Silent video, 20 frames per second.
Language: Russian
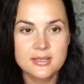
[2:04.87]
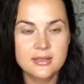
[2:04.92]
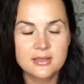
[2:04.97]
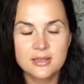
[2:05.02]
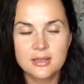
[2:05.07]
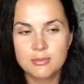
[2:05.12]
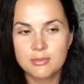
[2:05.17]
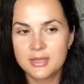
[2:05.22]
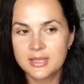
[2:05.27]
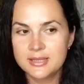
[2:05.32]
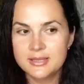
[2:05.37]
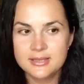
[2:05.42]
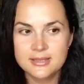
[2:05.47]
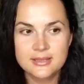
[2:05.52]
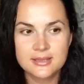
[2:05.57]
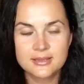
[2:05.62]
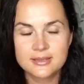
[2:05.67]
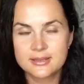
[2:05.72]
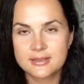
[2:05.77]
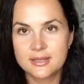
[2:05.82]
Для
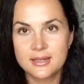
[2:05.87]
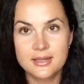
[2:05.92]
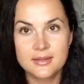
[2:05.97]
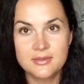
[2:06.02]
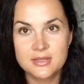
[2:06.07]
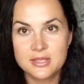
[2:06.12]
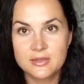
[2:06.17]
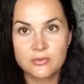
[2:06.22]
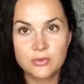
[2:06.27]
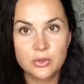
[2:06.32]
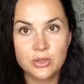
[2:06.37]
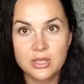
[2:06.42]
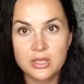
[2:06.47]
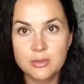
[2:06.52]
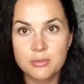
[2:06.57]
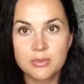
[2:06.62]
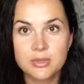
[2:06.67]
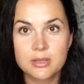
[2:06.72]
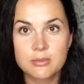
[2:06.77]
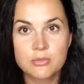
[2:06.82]
блондинок, скорее всего,
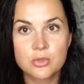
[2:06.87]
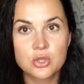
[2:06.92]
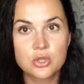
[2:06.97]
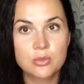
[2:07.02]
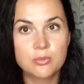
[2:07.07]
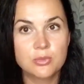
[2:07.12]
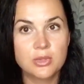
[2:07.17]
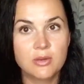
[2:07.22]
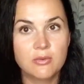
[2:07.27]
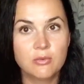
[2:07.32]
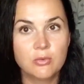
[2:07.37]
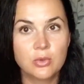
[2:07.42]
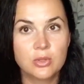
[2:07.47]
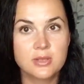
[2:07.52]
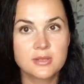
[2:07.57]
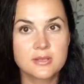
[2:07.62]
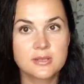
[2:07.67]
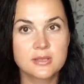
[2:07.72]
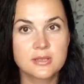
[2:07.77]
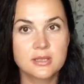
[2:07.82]
нет, потому что у меня
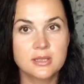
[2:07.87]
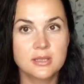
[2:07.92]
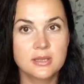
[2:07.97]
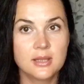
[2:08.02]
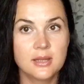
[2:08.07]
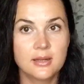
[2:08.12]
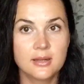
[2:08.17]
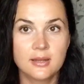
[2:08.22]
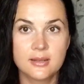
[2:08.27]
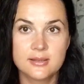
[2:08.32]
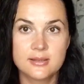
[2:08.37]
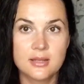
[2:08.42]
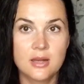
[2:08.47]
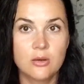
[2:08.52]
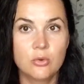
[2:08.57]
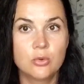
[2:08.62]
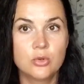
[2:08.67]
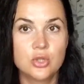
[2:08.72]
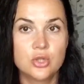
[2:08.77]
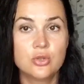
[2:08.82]
волосы на
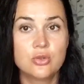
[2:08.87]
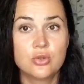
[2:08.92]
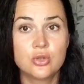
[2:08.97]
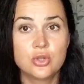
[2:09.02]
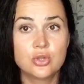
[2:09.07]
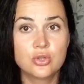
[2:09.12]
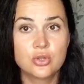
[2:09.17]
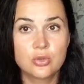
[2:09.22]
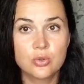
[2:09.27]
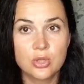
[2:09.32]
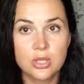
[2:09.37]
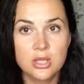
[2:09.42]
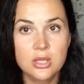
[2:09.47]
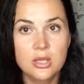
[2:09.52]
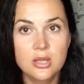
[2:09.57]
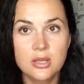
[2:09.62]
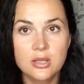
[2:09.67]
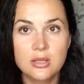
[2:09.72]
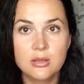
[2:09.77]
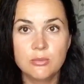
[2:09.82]
концах очень-очень
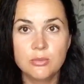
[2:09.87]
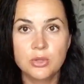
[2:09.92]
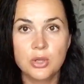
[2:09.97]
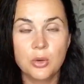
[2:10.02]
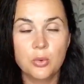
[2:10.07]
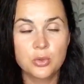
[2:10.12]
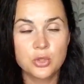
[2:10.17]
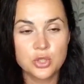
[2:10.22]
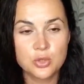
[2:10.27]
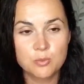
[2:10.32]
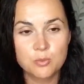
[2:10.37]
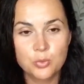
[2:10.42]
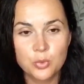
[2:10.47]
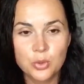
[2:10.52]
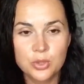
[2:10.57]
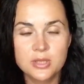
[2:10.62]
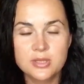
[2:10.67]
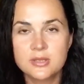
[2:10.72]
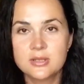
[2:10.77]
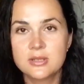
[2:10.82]
сухие, они у меня очень
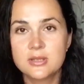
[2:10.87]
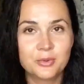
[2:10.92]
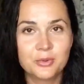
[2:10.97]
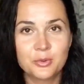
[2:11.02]
пористые,